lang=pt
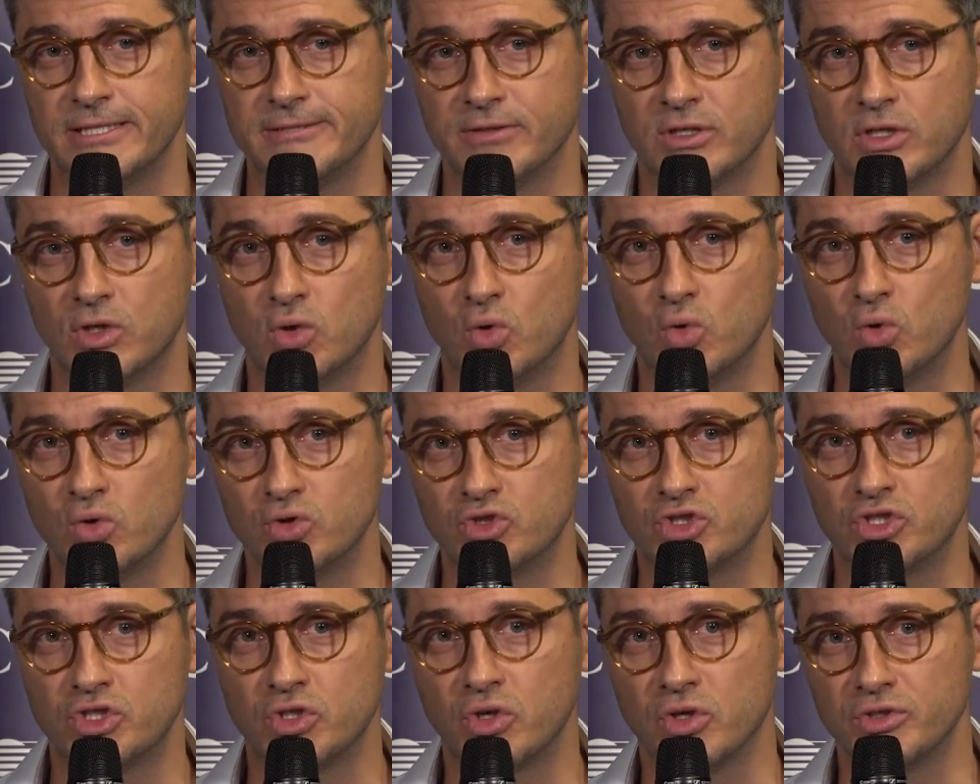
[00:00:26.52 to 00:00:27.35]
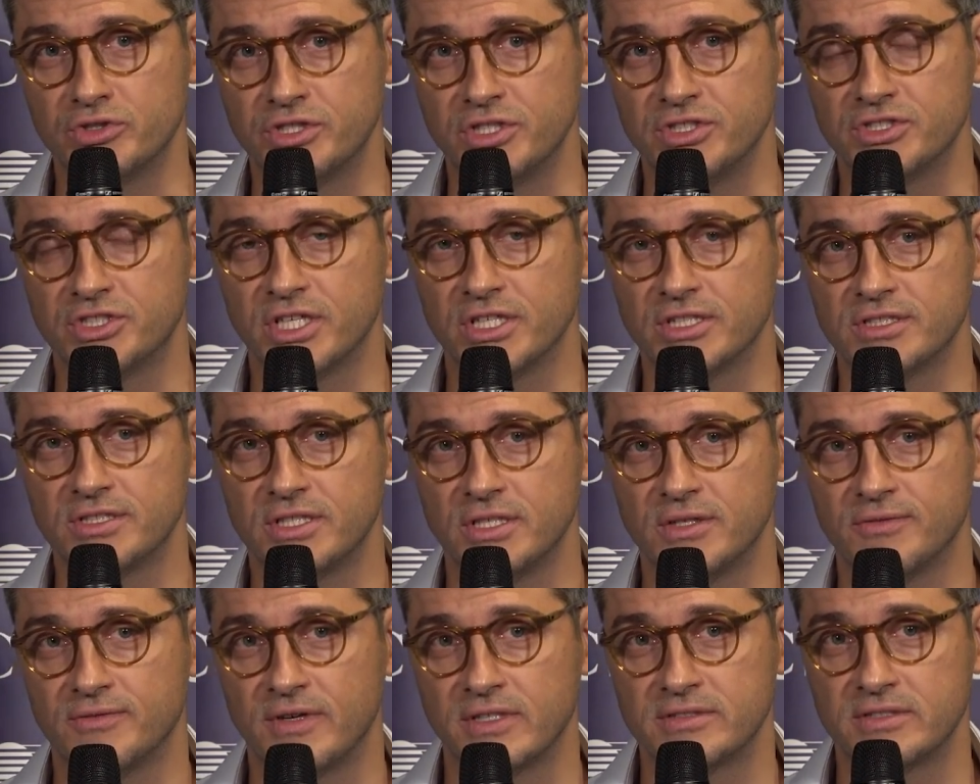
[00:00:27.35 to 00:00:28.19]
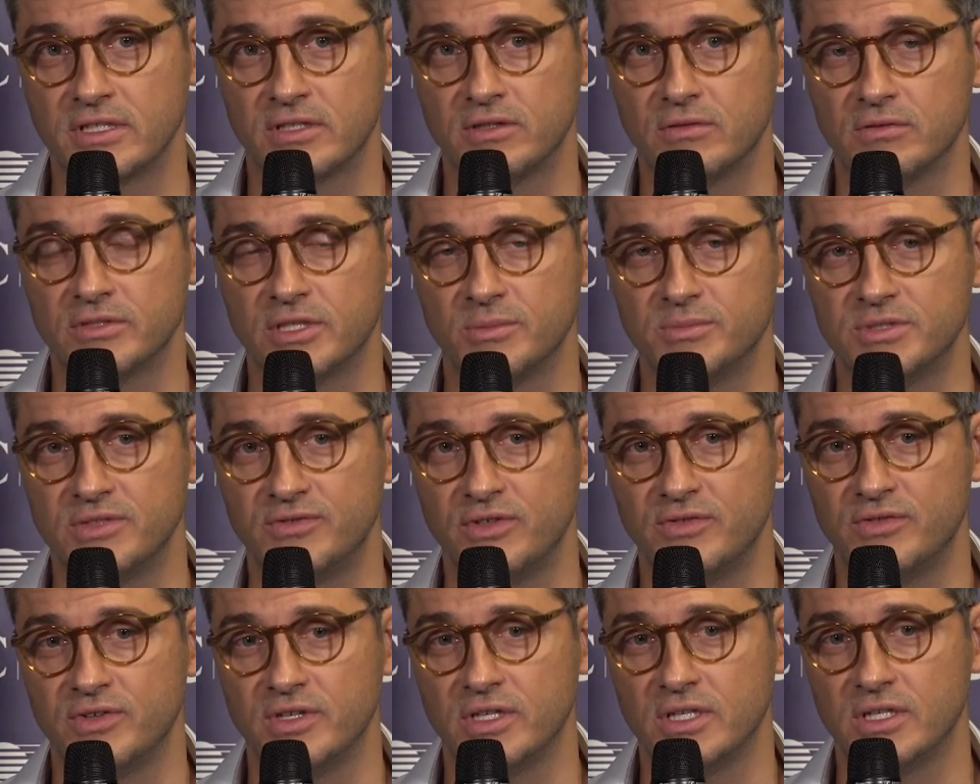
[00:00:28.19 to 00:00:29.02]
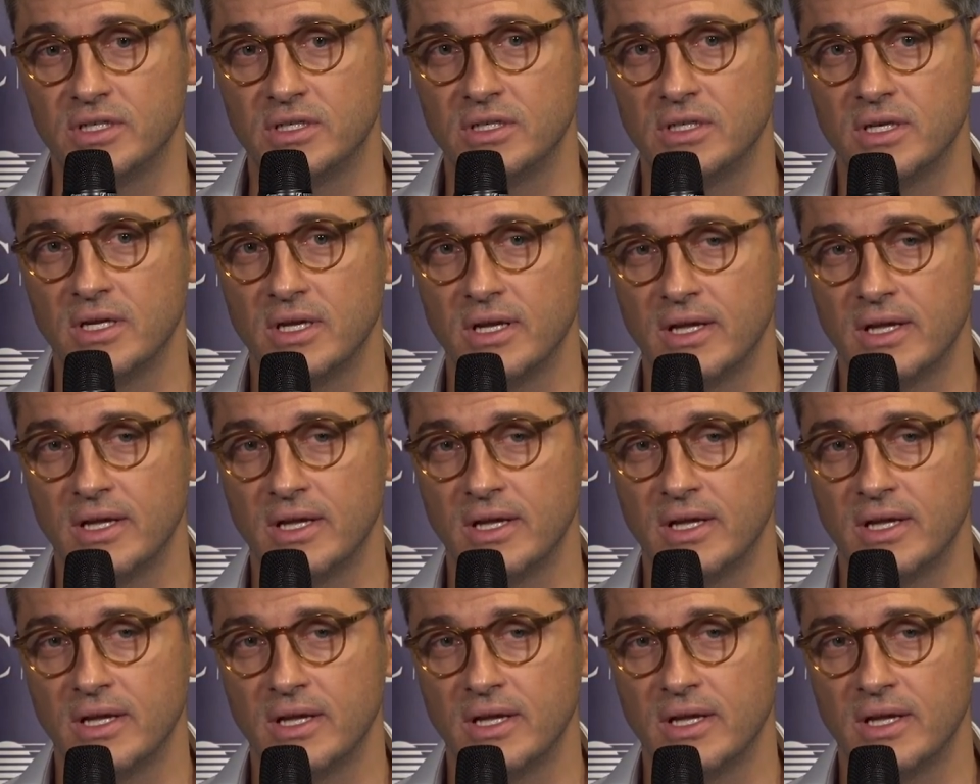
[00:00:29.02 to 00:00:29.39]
recursos de contingência face àquilo que estamos a viver,